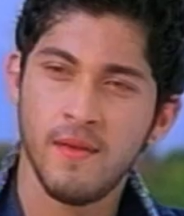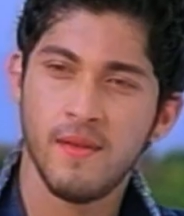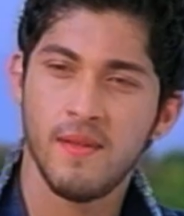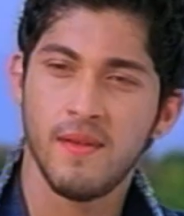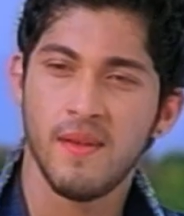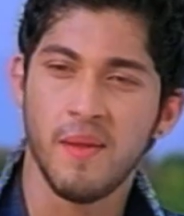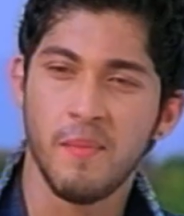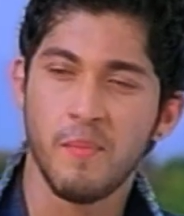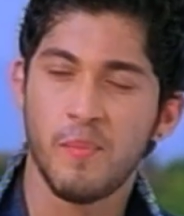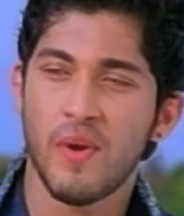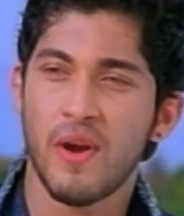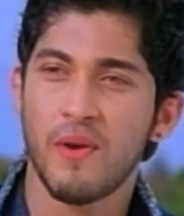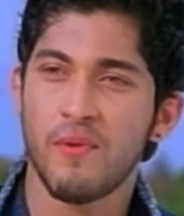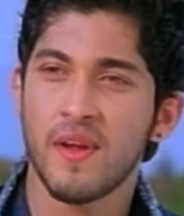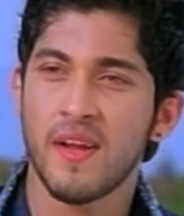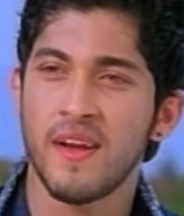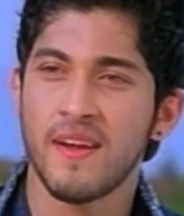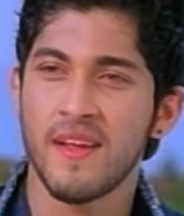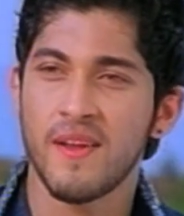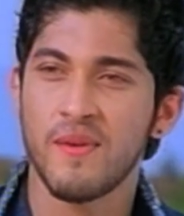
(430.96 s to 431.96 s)
మీరు ఏదో
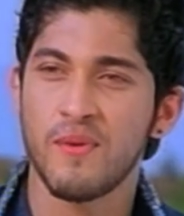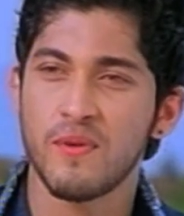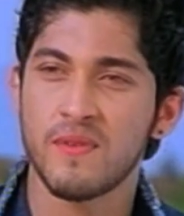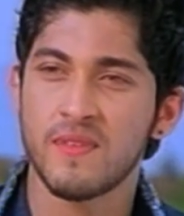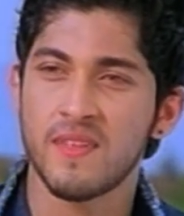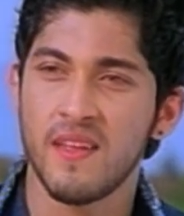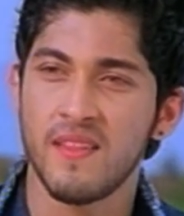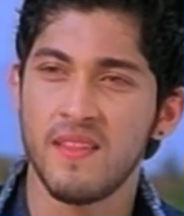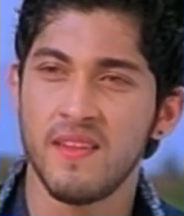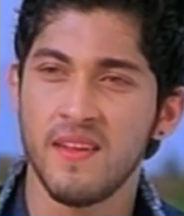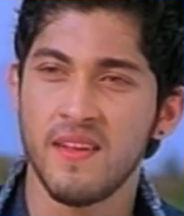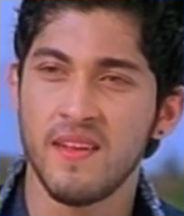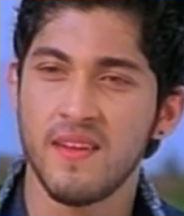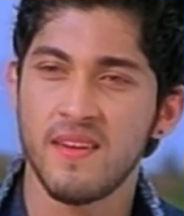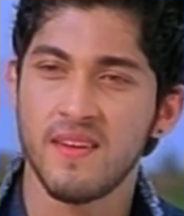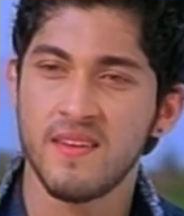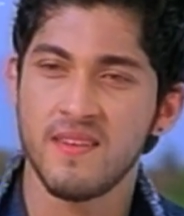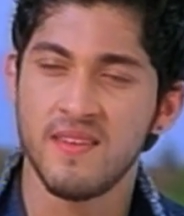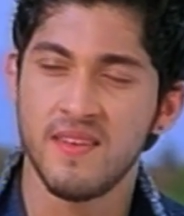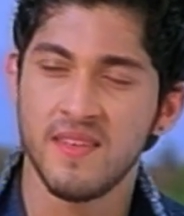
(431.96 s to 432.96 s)
గిటార్ ప్రాక్టీస్ చేస్తుంటే
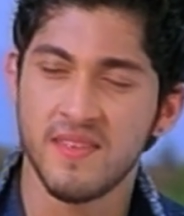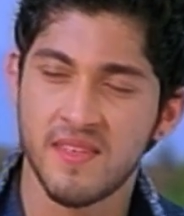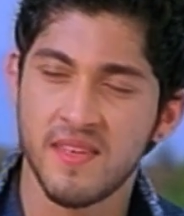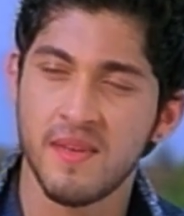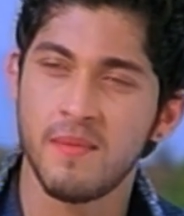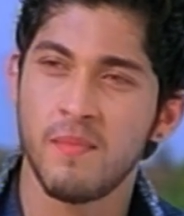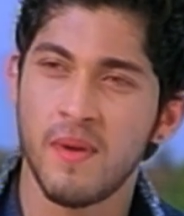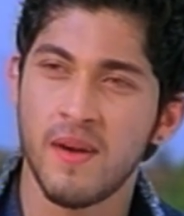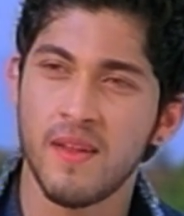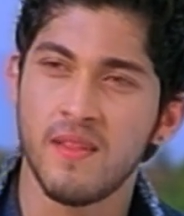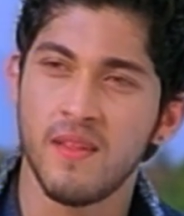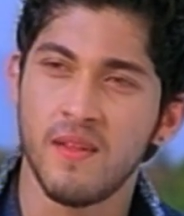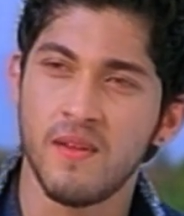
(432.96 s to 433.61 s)
నేను వచ్చి డిస్టర్బ్